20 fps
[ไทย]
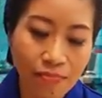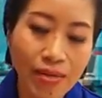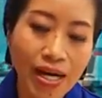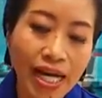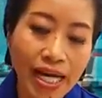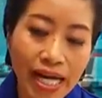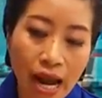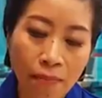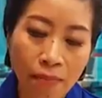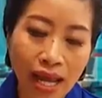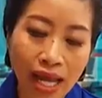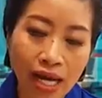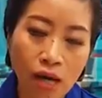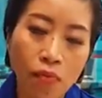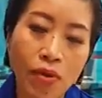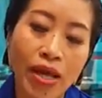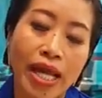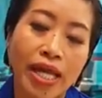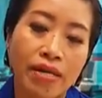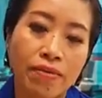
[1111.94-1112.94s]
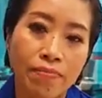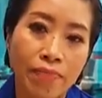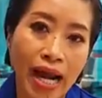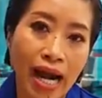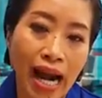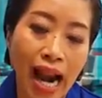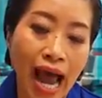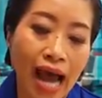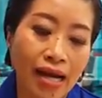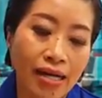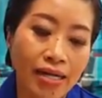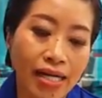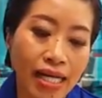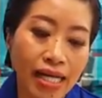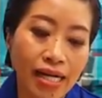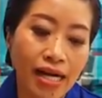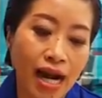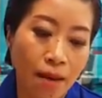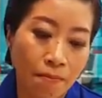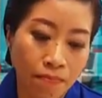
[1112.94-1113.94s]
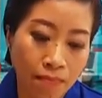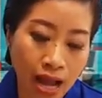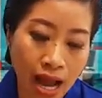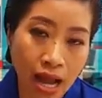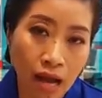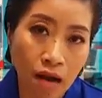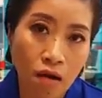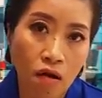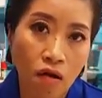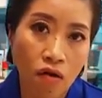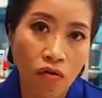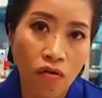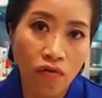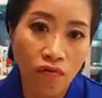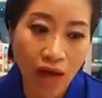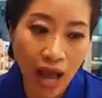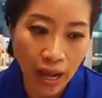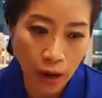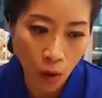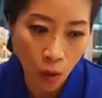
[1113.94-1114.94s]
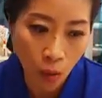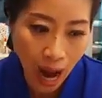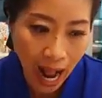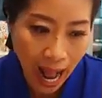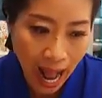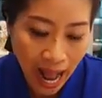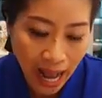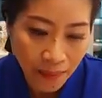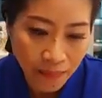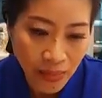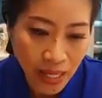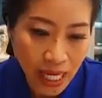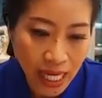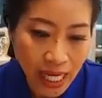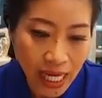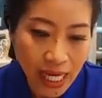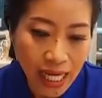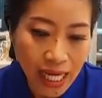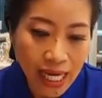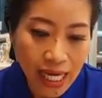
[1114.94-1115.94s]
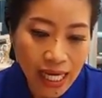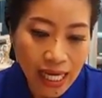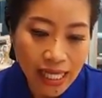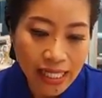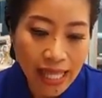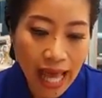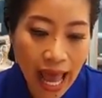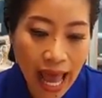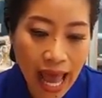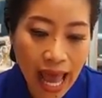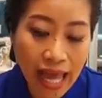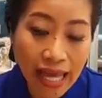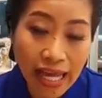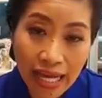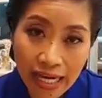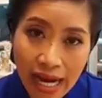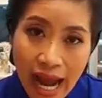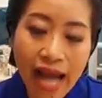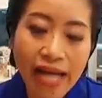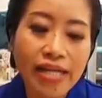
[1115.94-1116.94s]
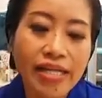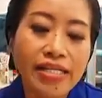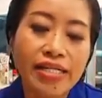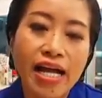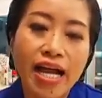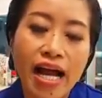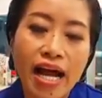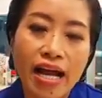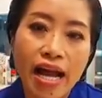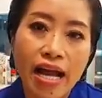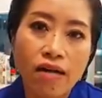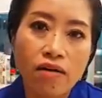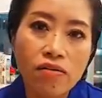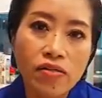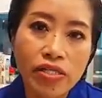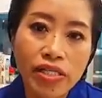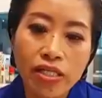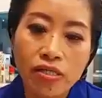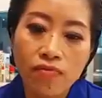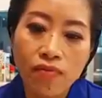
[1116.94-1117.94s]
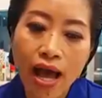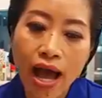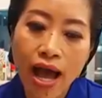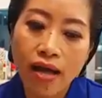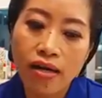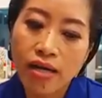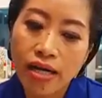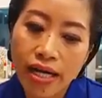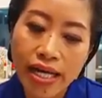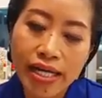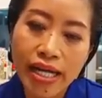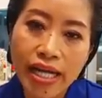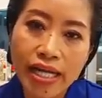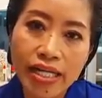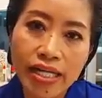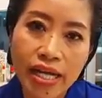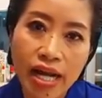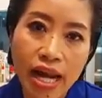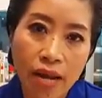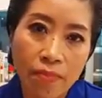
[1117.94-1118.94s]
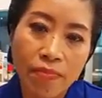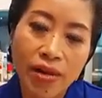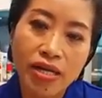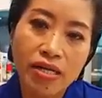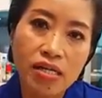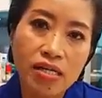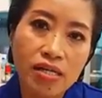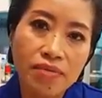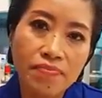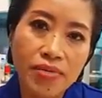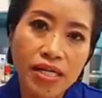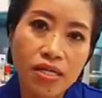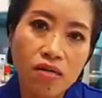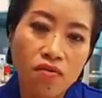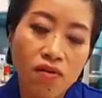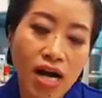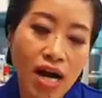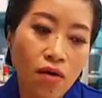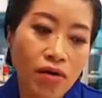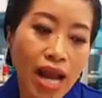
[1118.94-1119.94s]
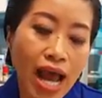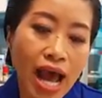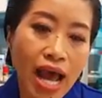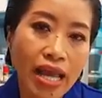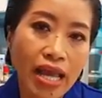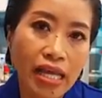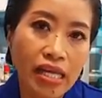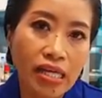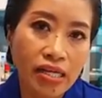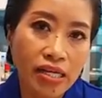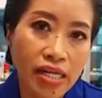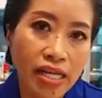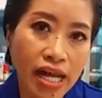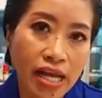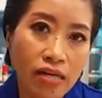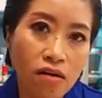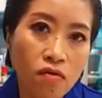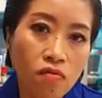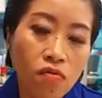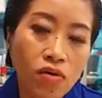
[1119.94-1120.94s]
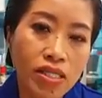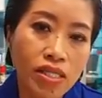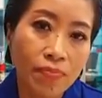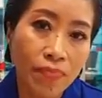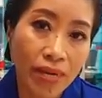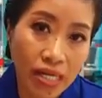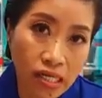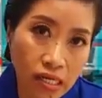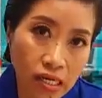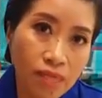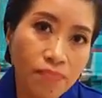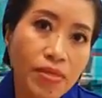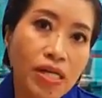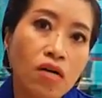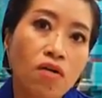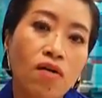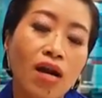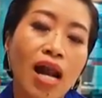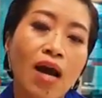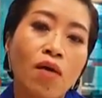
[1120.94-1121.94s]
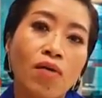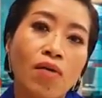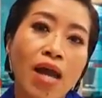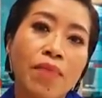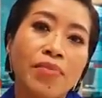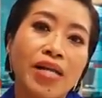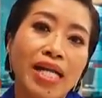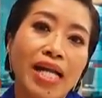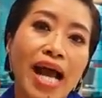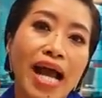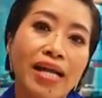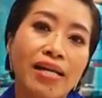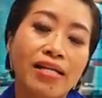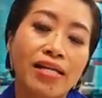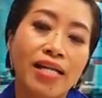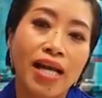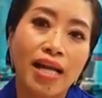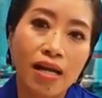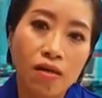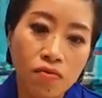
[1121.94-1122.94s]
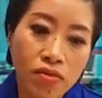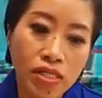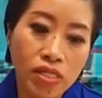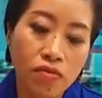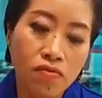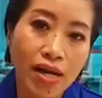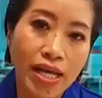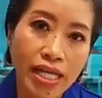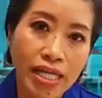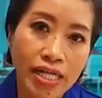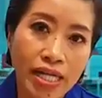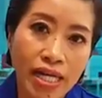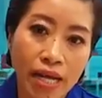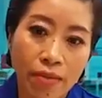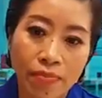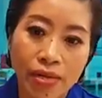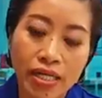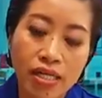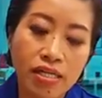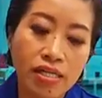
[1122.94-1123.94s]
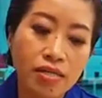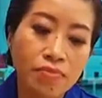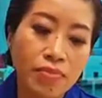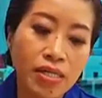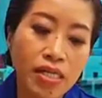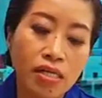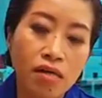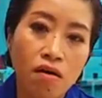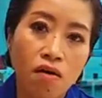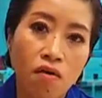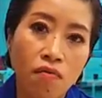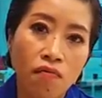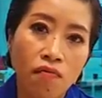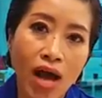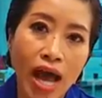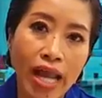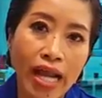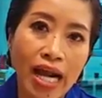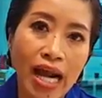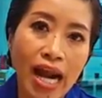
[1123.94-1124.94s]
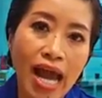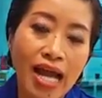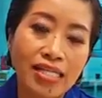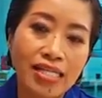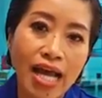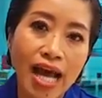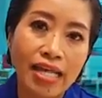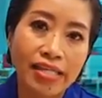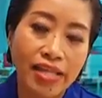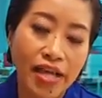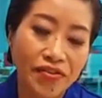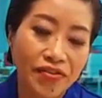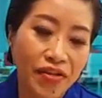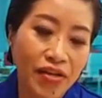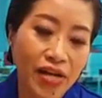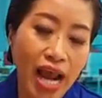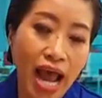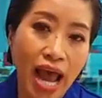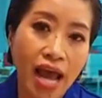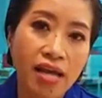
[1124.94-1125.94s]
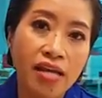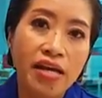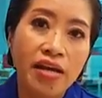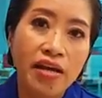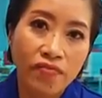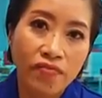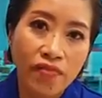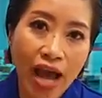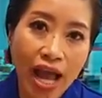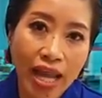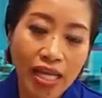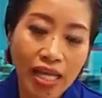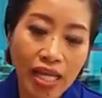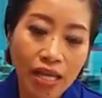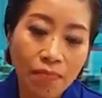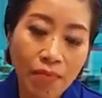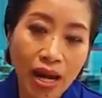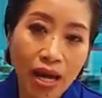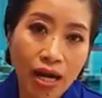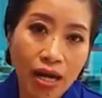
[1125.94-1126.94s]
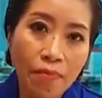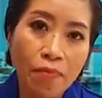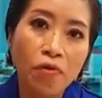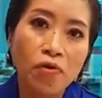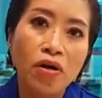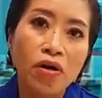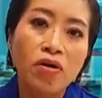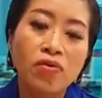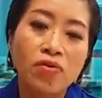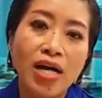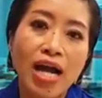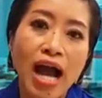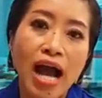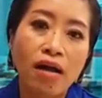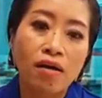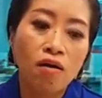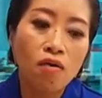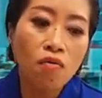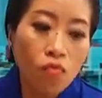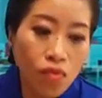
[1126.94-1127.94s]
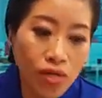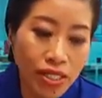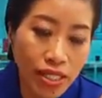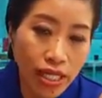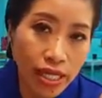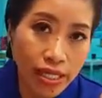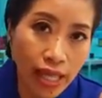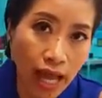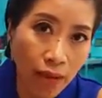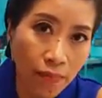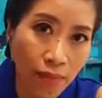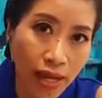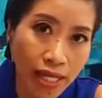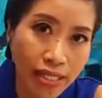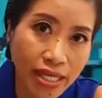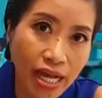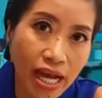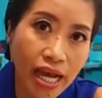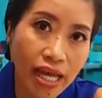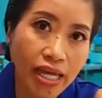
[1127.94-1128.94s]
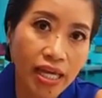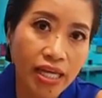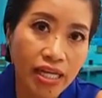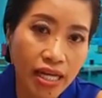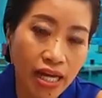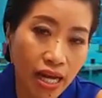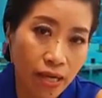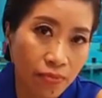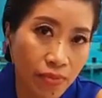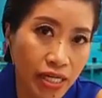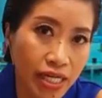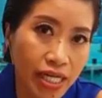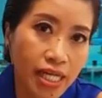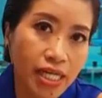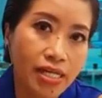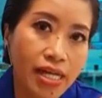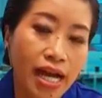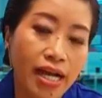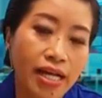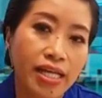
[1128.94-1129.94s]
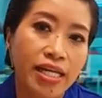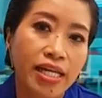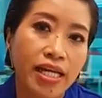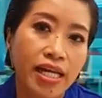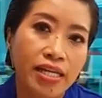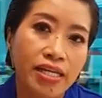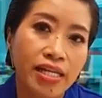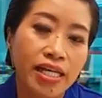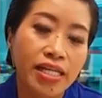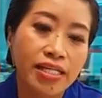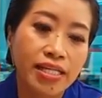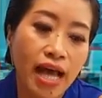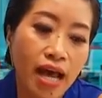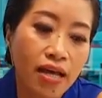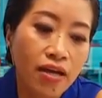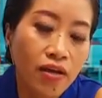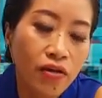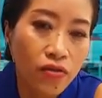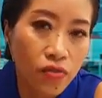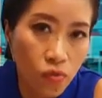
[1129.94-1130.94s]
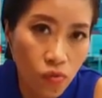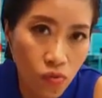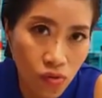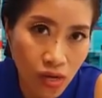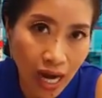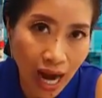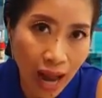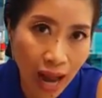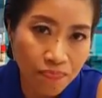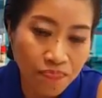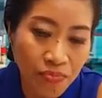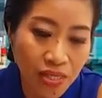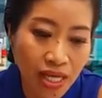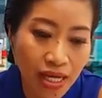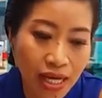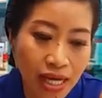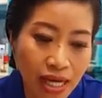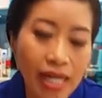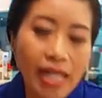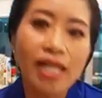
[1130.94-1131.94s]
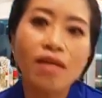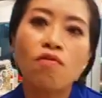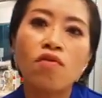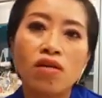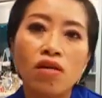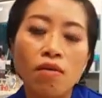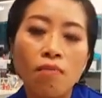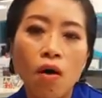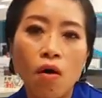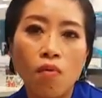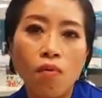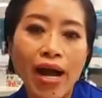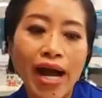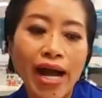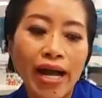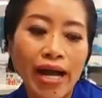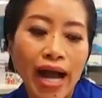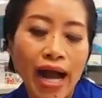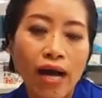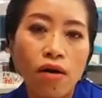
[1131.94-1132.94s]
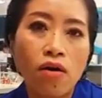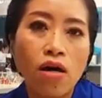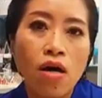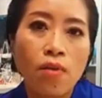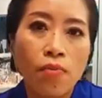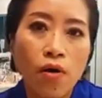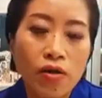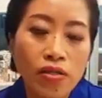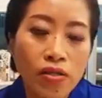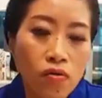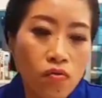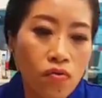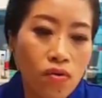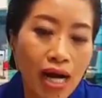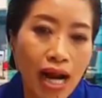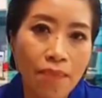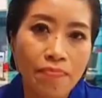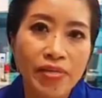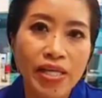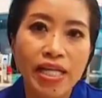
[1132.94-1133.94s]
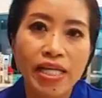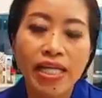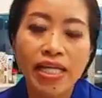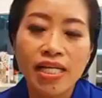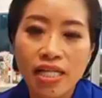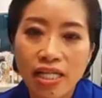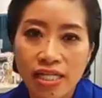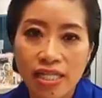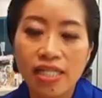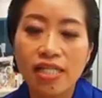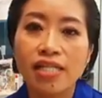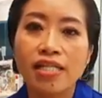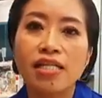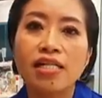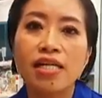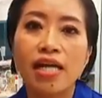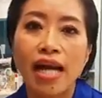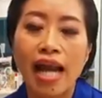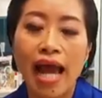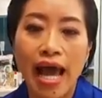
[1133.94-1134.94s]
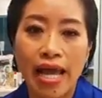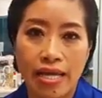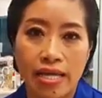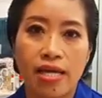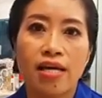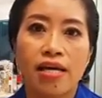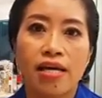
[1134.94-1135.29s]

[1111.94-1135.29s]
มันเลยทำให้เราเห็นพลังที่กลับมาของฝ่ายขวาแต่อีกด้านหนึ่งอะค่ะแขกก็รู้สึกว่า เฮ้ย ถ้าอินเทอร์เน็ตเป็นเครื่องมือของเขาได้อินเทอร์เน็ตก็ควรจะเป็นเครื่องมือของเราได้เหมือนกัน ถ้าเรารู้สึกว่าอินเทอร์เน็ตเป็นเครื่องมือของฝ่ายคลั่งชาติศาสนาฝ่ายที่เป็นลิเบอรัลอะค่ะ ก็ควรจะสามารถใช้อินเทอร์เน็ตพื้นที่ทางอินเทอร์เน็ตที่จะสู้กลับ ทีนี้คนก็บอกว่า อ่ะพอสู้กลับสิ่งที่เกิดขึ้นคืออะไร